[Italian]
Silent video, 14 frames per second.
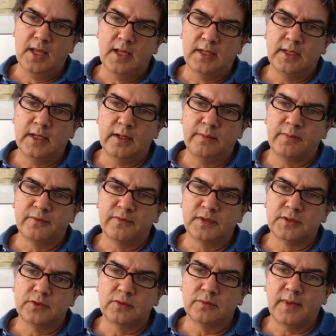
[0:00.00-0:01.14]
del
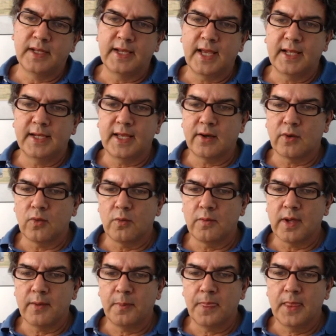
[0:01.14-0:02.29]
professor Mariani a
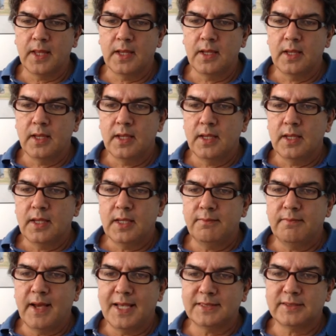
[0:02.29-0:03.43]
Roma.
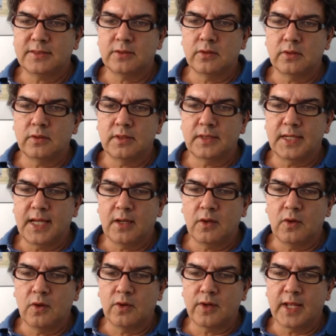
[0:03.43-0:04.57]
In basso
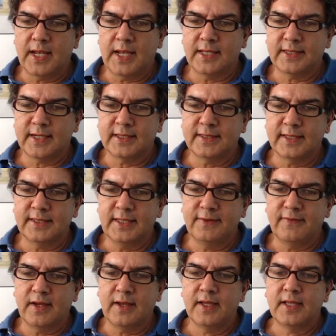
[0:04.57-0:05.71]
ancora la
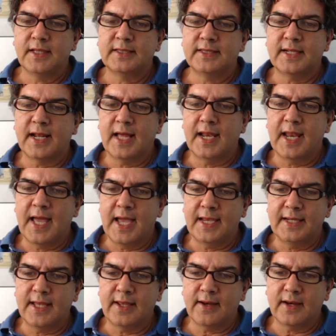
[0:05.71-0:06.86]
trattativa tra
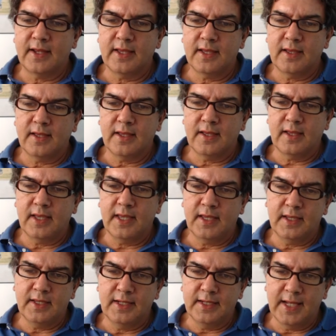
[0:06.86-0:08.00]
Lainer e
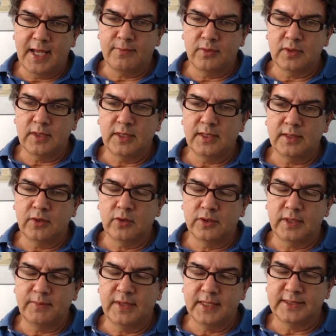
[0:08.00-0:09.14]
il Napoli
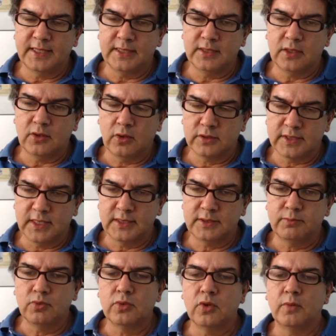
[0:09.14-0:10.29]
con il, Sal col
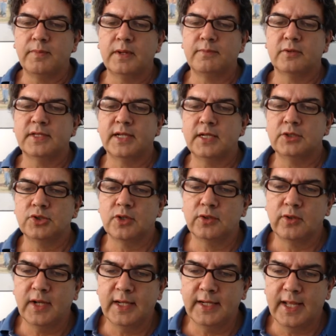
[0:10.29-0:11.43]
Salisburgo per portare il
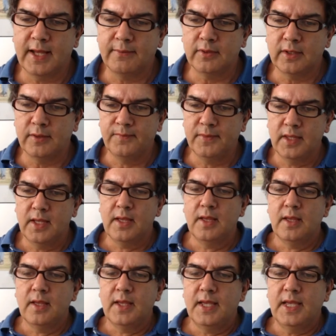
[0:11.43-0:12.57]
giocatore a Napoli.
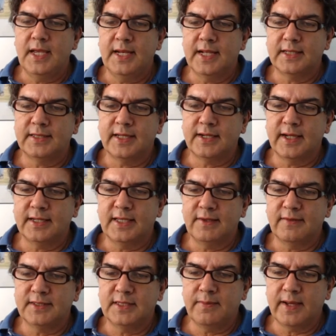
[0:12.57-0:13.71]
In
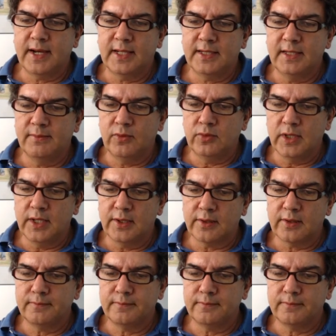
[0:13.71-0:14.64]
alternativa si parla di Munier.